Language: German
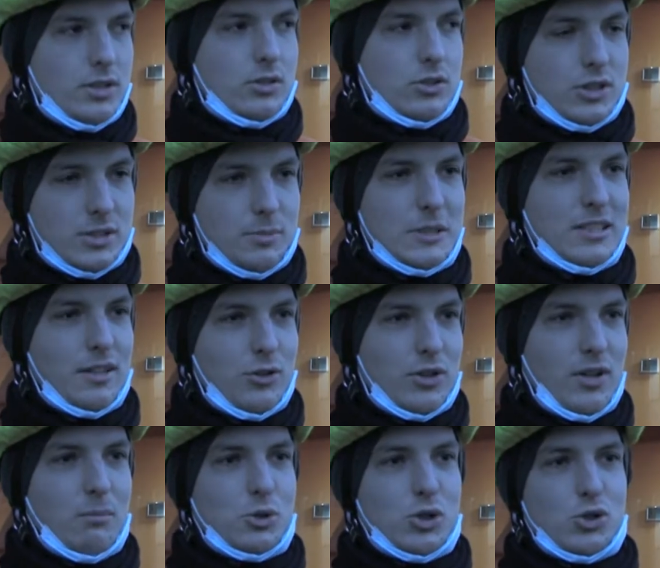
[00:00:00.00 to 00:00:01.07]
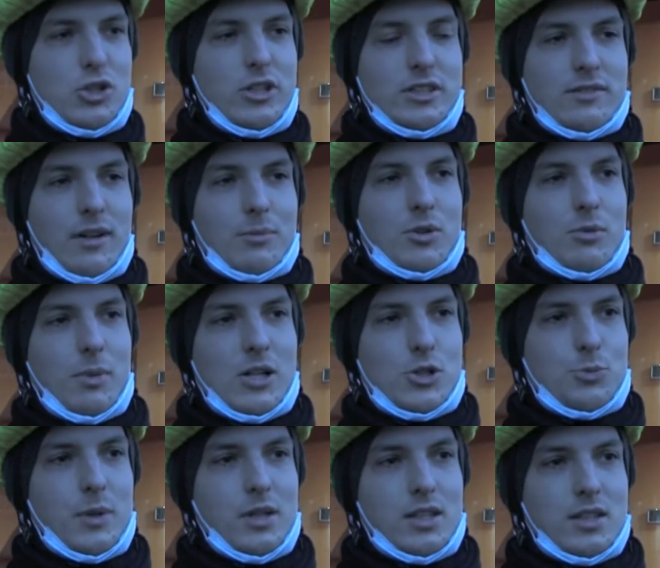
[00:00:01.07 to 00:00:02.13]
uns ein bisschen zusammenzuschließen, haben zum
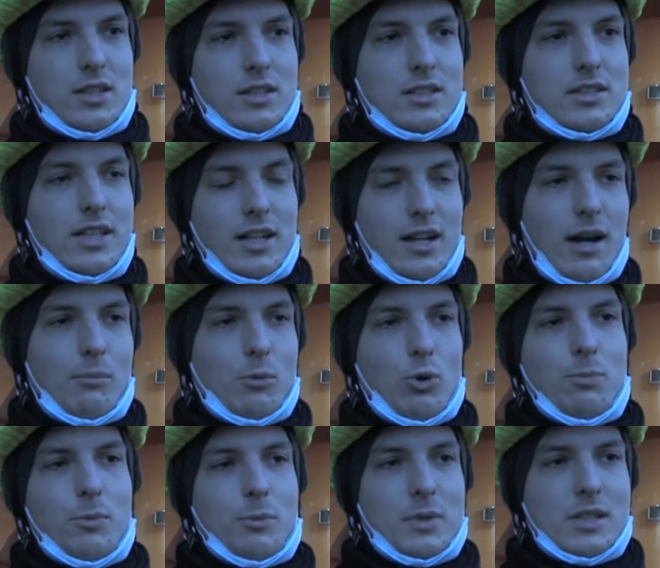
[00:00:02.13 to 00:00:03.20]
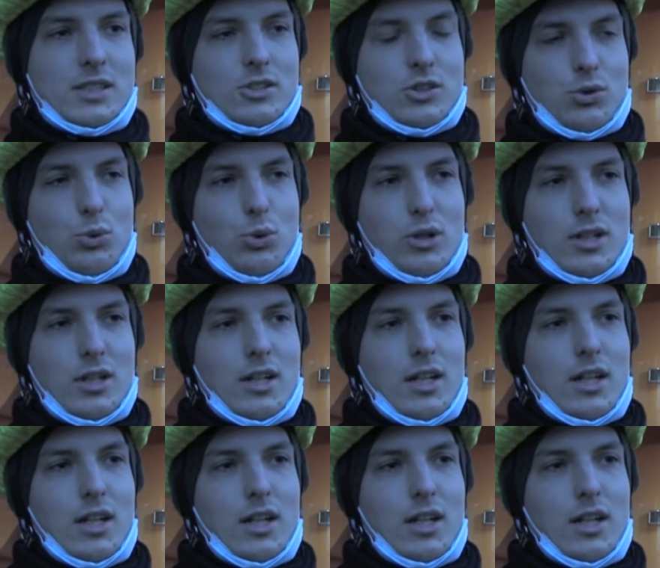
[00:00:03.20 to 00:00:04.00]
Beispiel äh, Telegram-Gruppen, um das zu tun.